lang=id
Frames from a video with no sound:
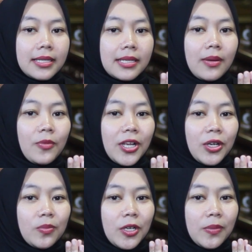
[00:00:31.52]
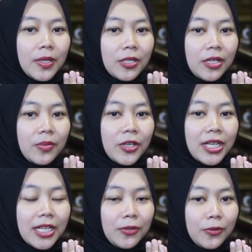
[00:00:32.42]
Assalamualaikum warahmatullahi
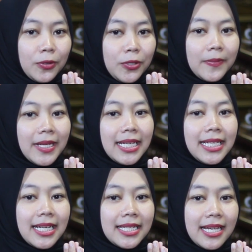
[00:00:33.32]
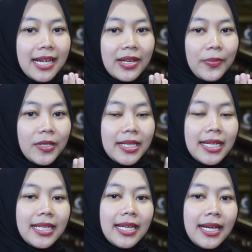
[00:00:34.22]
wabarakatuh. Jumpa lagi dengan saya Anggara Putri
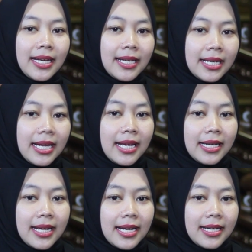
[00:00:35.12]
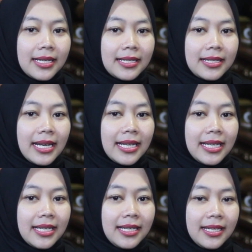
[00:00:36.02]
Tania. Dan kali
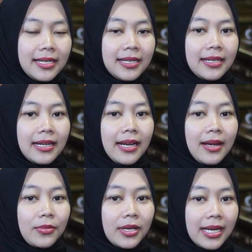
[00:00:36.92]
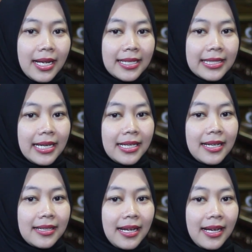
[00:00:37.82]
ini alhamdulillah saya
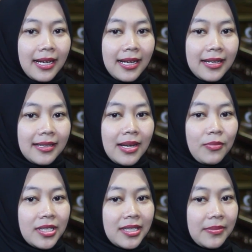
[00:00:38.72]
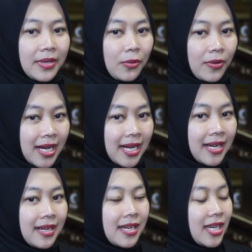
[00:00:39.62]
kedatangan tamu
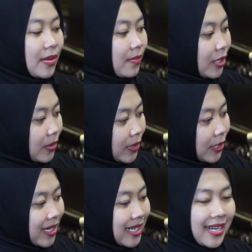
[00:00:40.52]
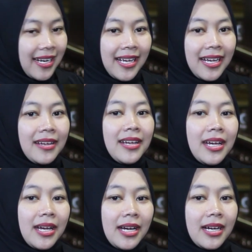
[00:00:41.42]
istimewa. Beliau-beliau adalah
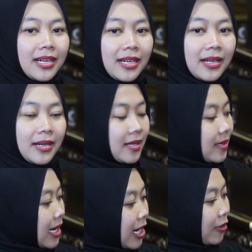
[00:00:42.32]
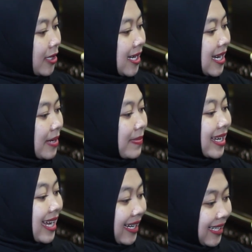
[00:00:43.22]
uh, anggota dari
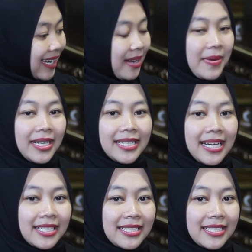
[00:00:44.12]
BKN ya, Barisan yeah.